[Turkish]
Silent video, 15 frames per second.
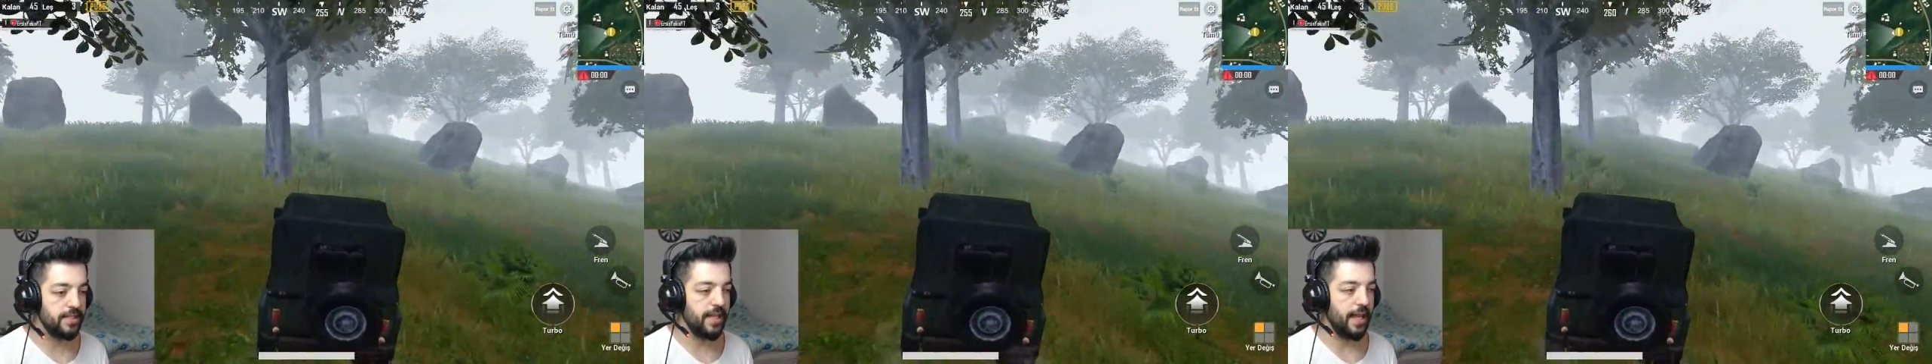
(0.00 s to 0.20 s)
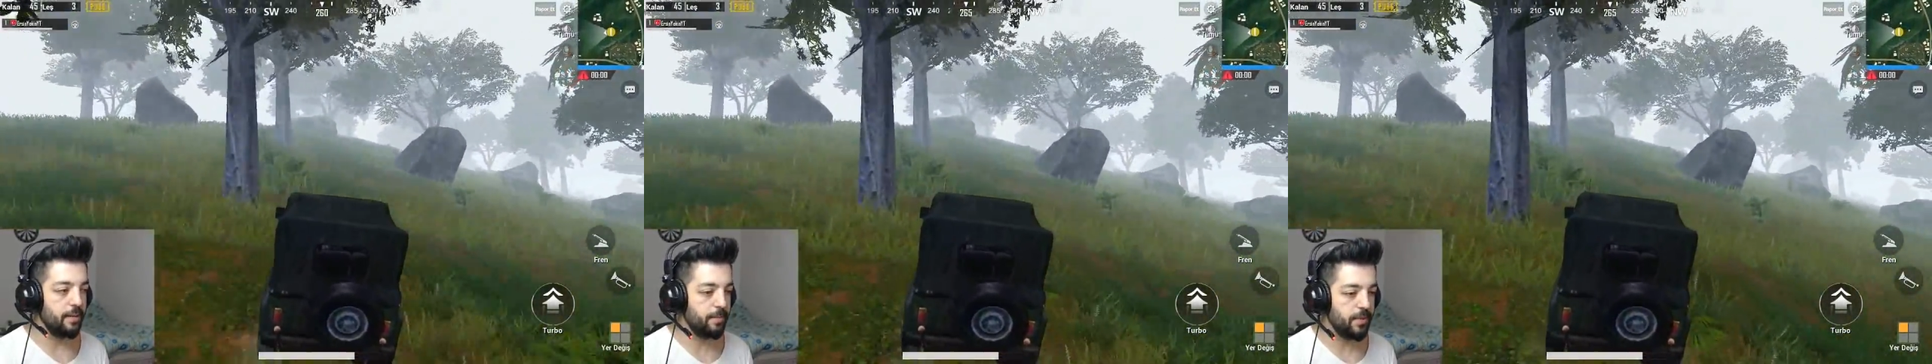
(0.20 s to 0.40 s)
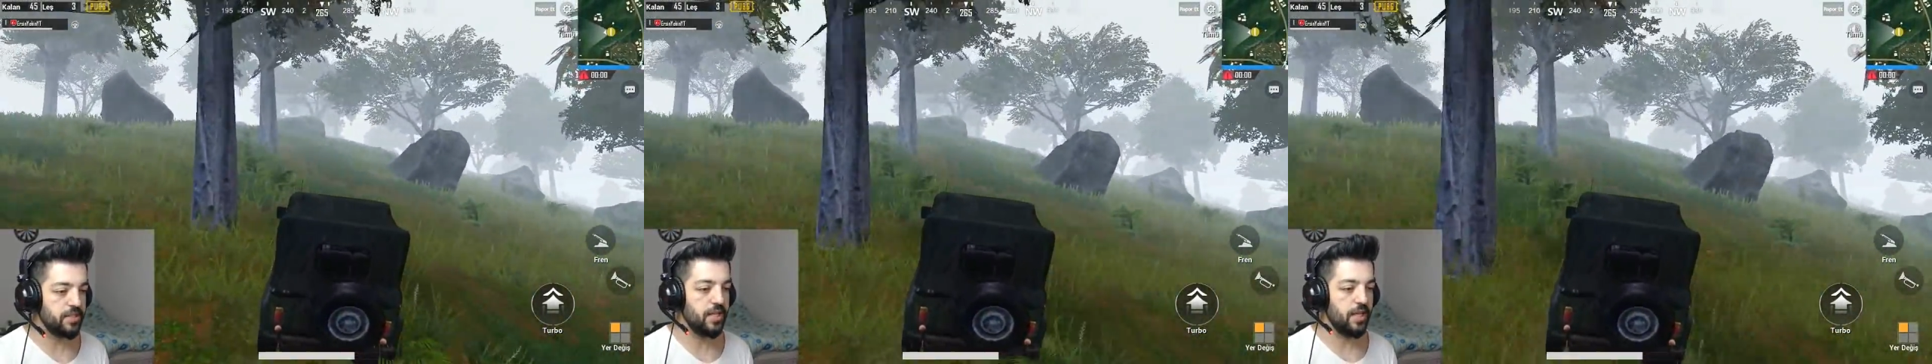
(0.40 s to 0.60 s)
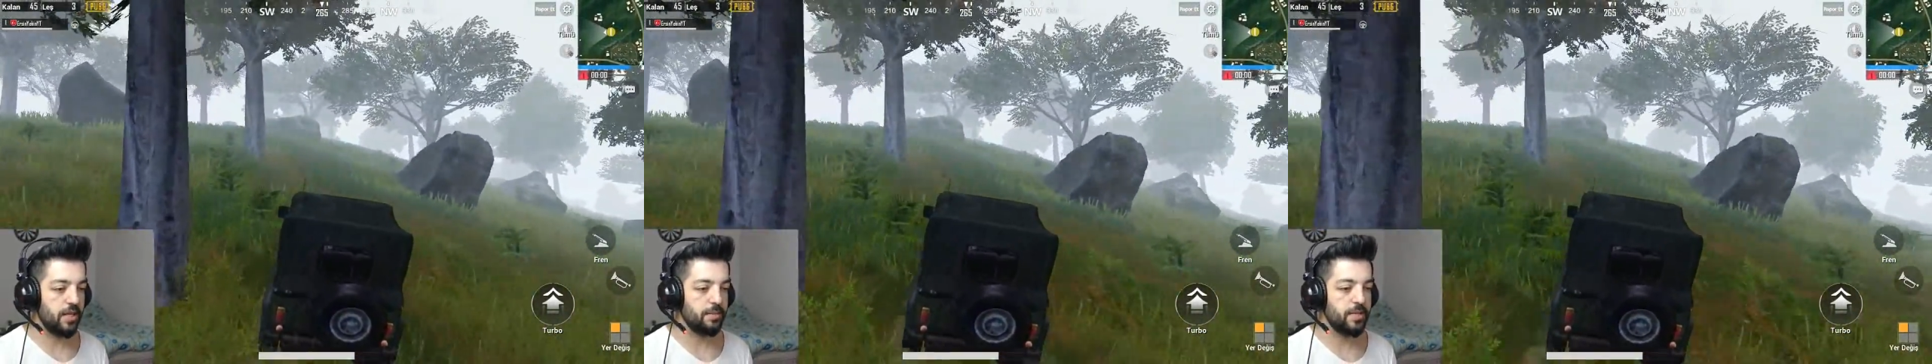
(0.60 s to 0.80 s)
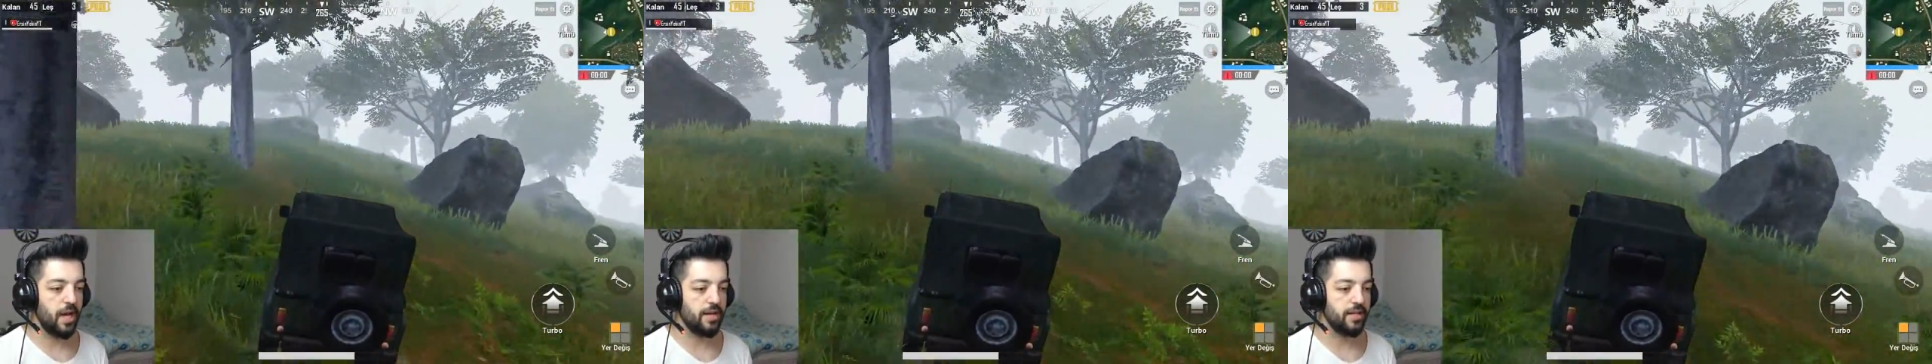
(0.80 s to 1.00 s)
Gider
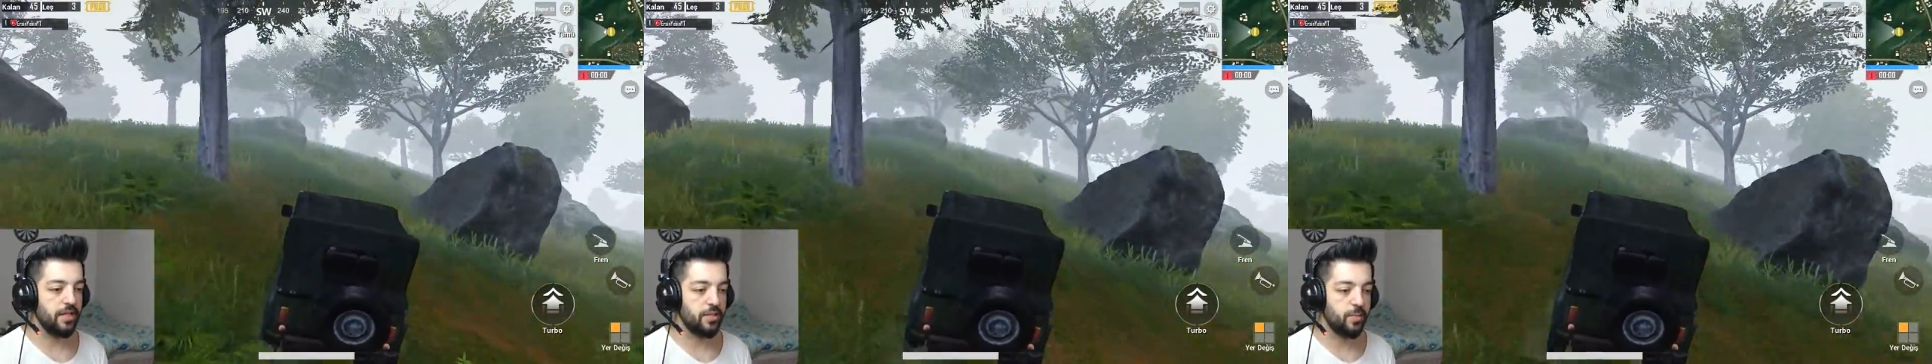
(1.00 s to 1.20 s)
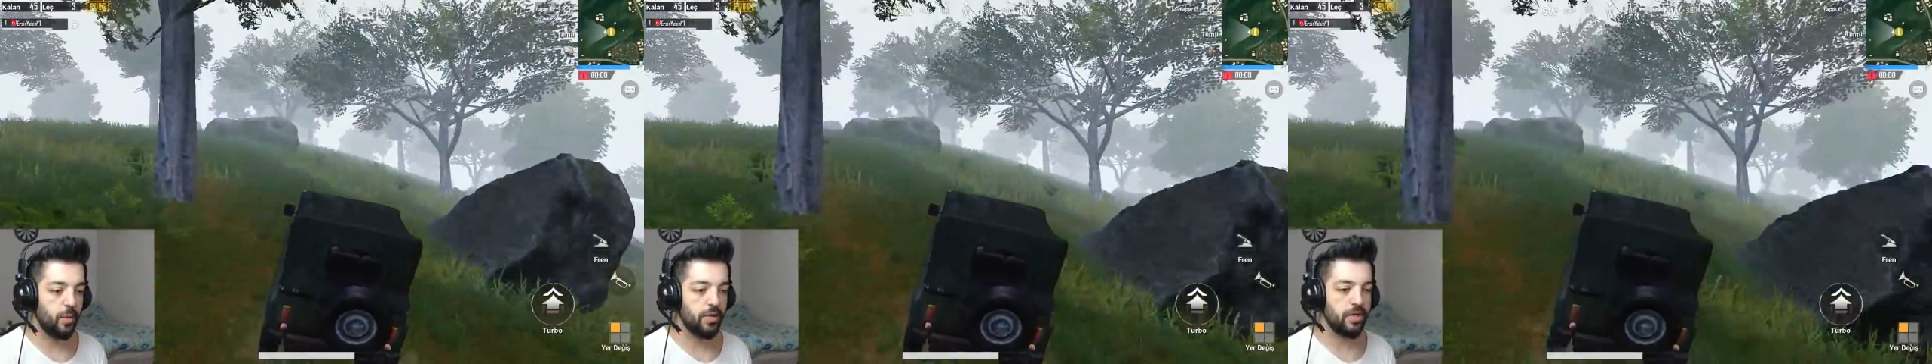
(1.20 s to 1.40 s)
basarım kardeş.